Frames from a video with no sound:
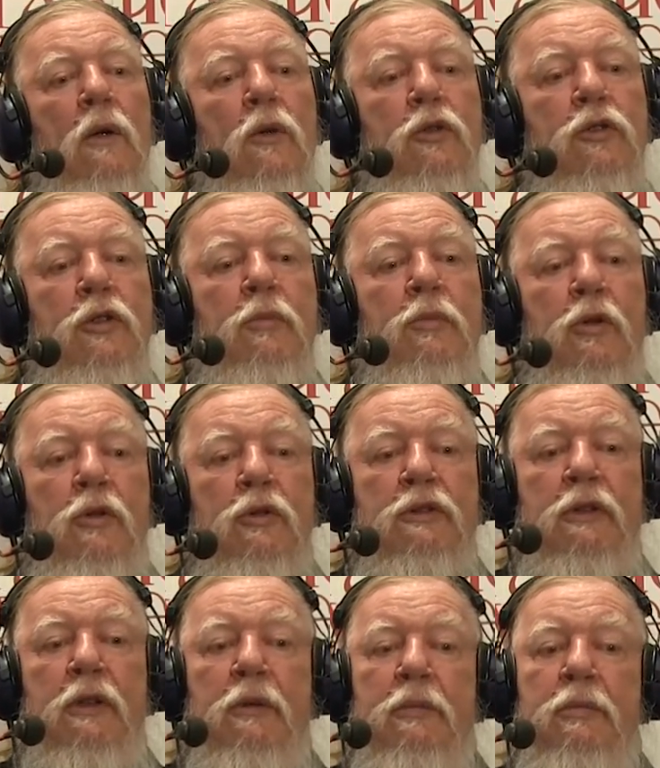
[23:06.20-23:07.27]
Очень
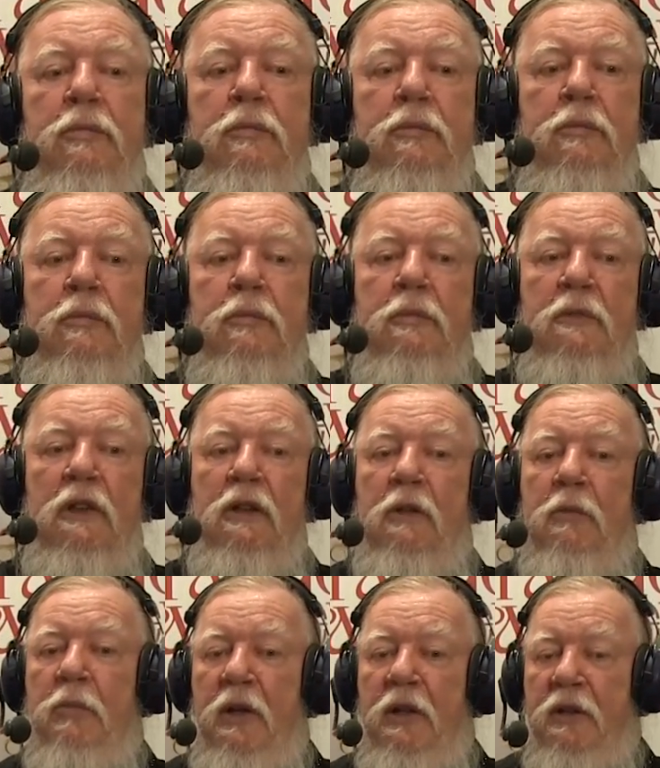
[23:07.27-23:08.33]
просто.
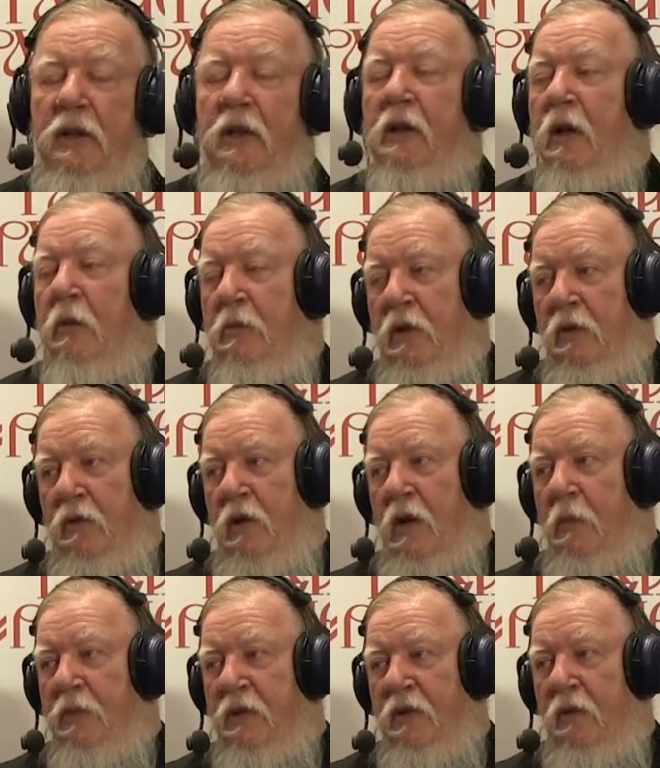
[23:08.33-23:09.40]
Надо пойти ко мне в
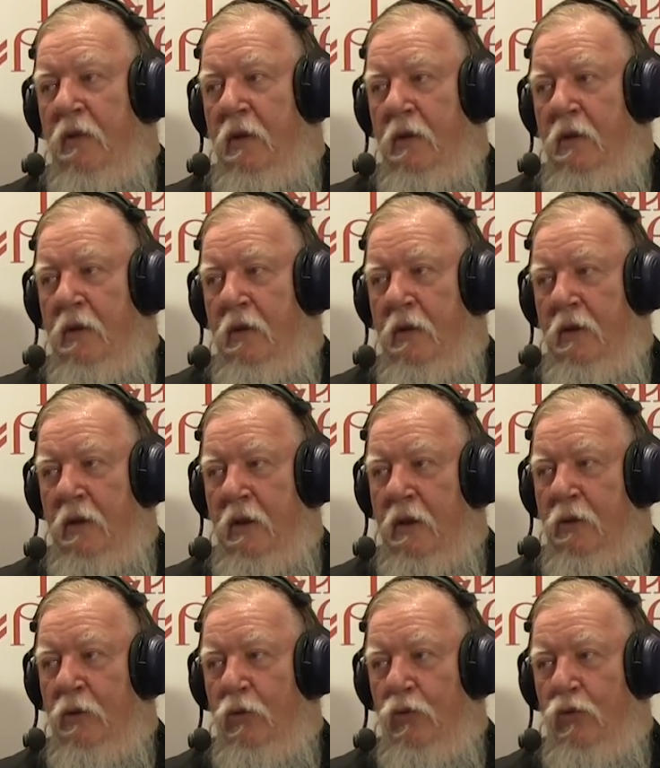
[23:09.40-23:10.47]
рабство, и
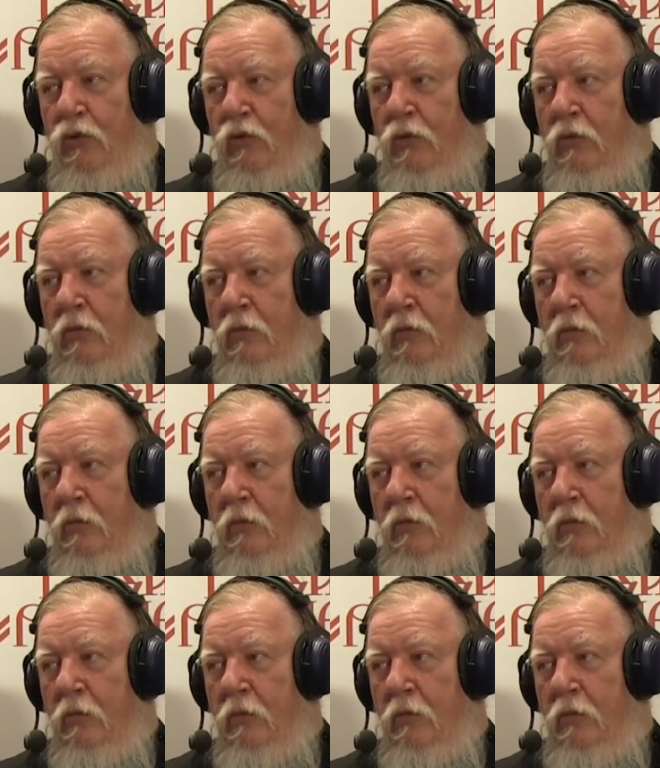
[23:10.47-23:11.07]
я научу.